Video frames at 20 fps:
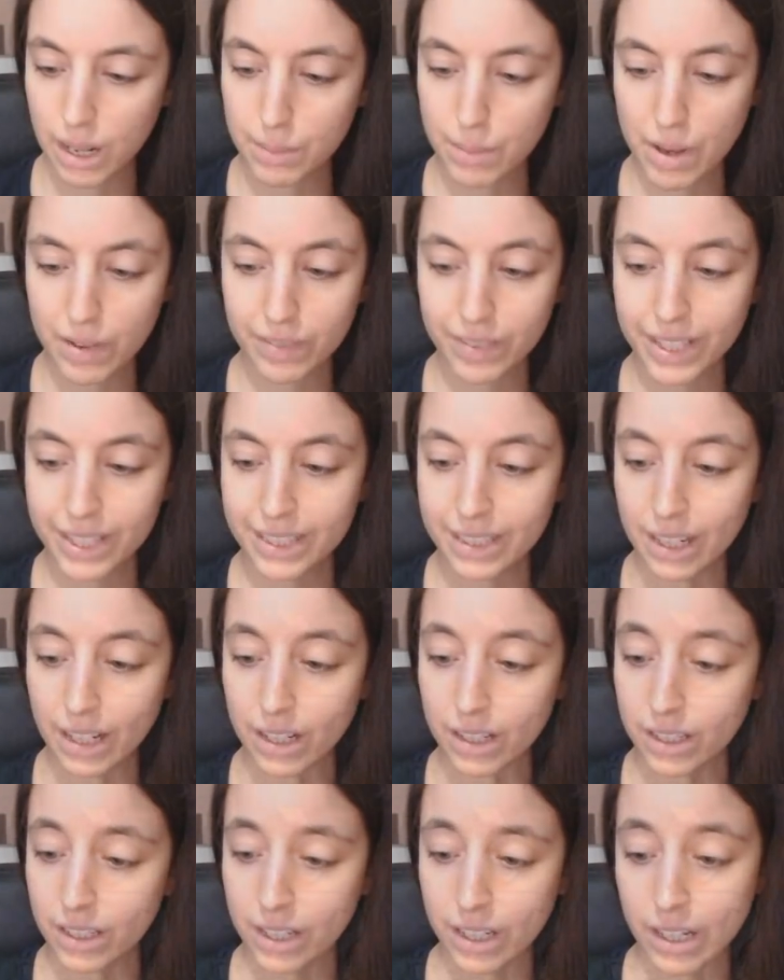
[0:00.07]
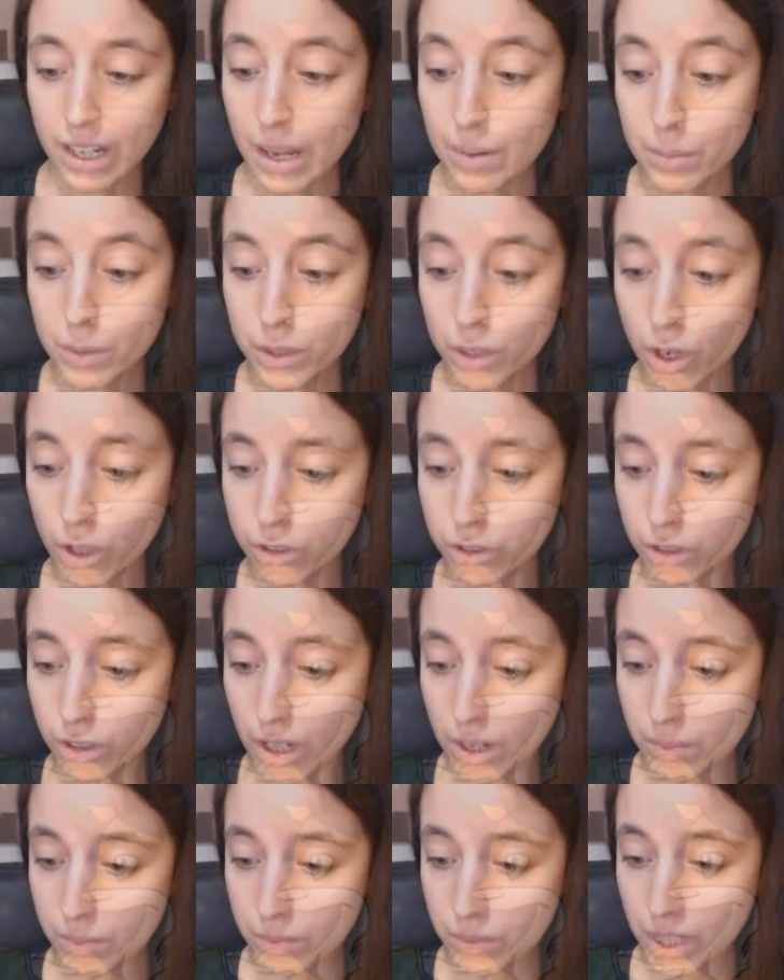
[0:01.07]
La mia vita è
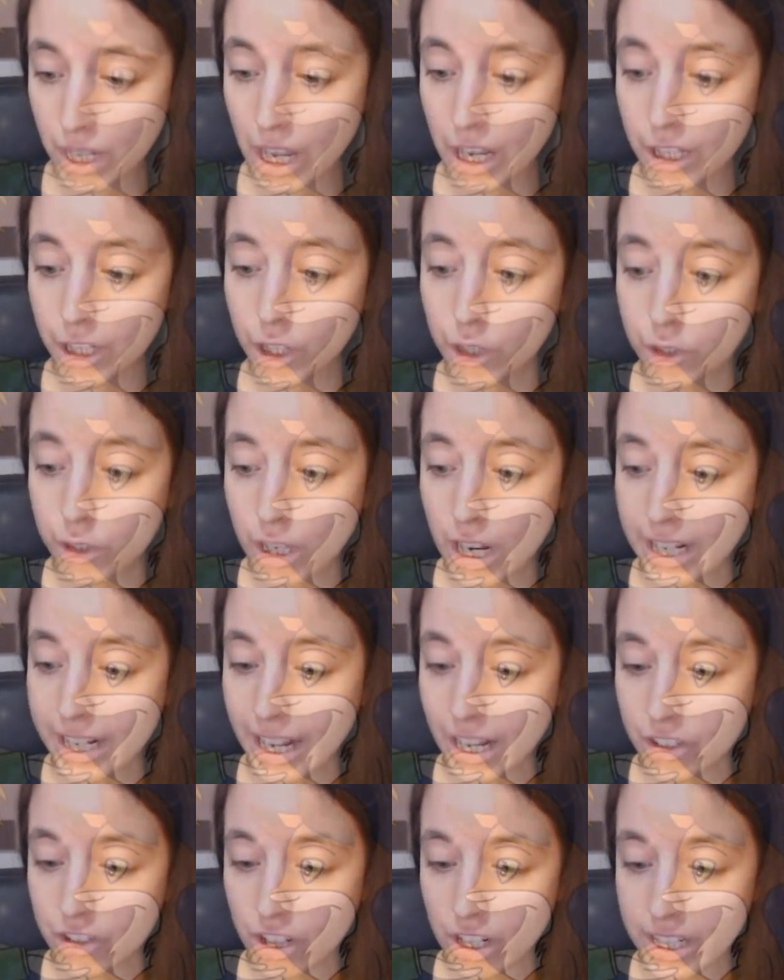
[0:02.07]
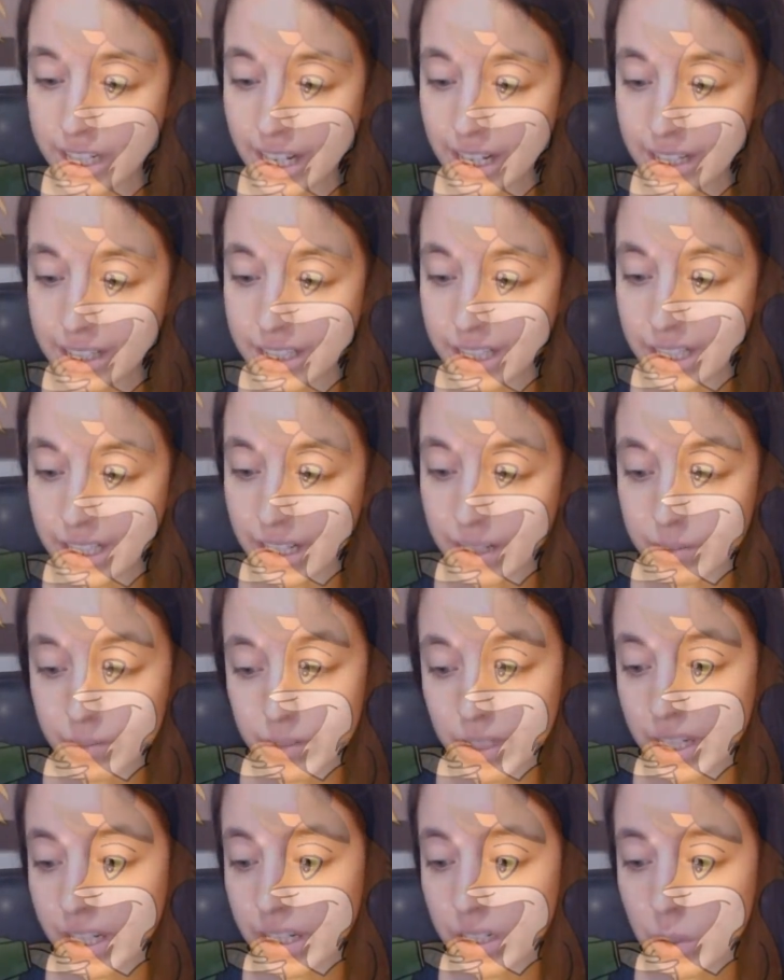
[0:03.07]
monotona. Io do la caccia alle
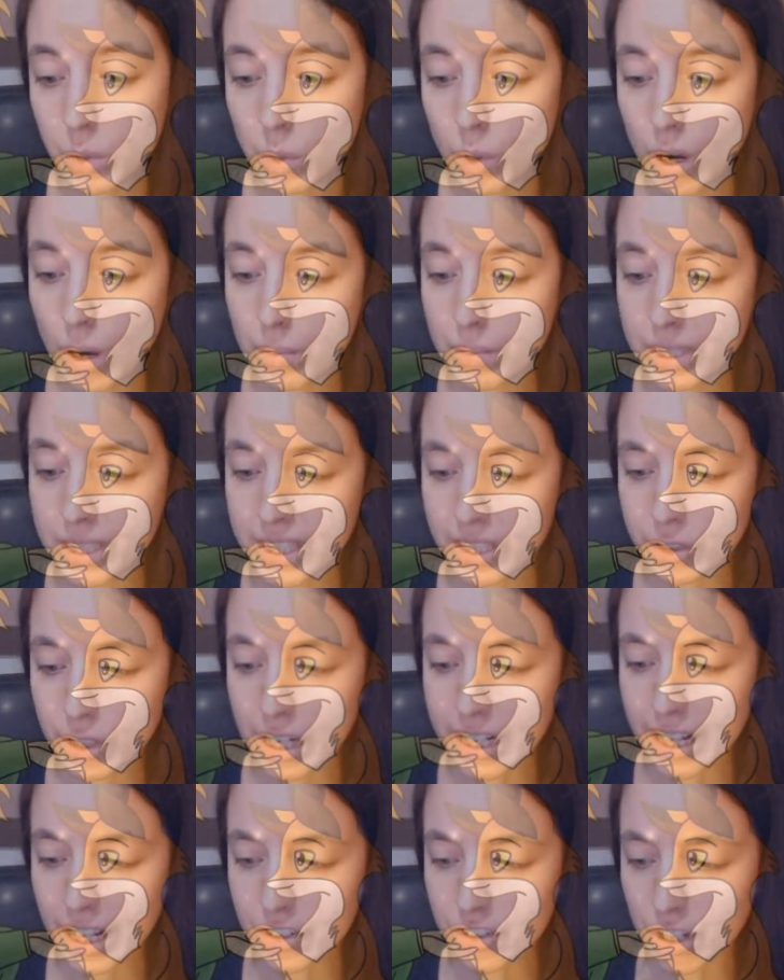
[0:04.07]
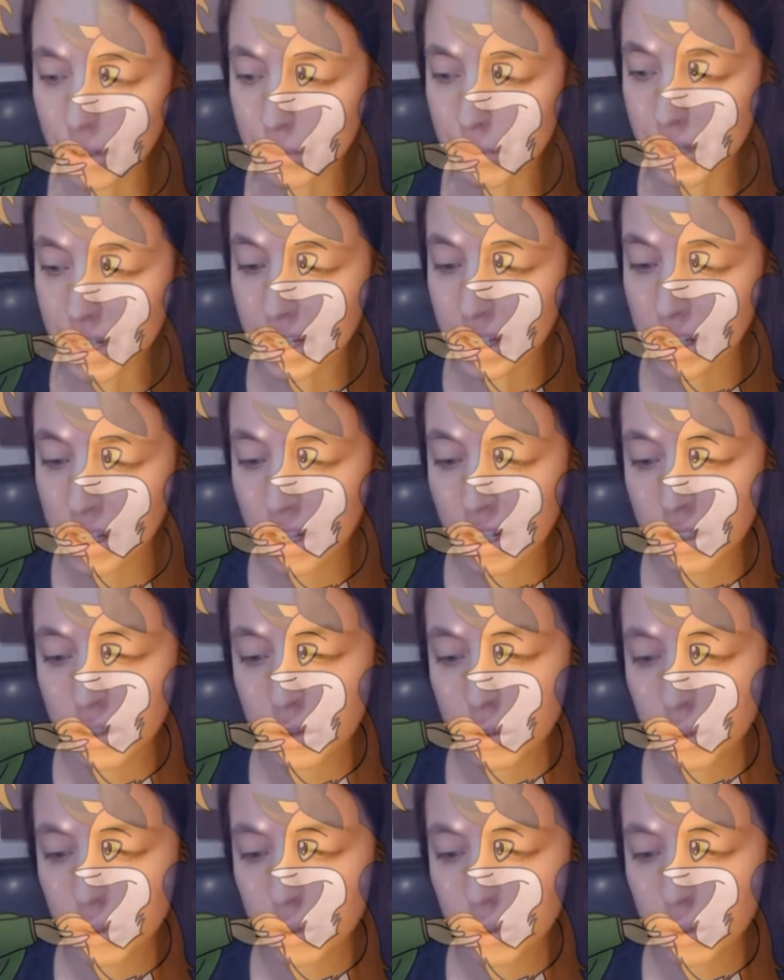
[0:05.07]
galline e gli uomini danno la caccia a me.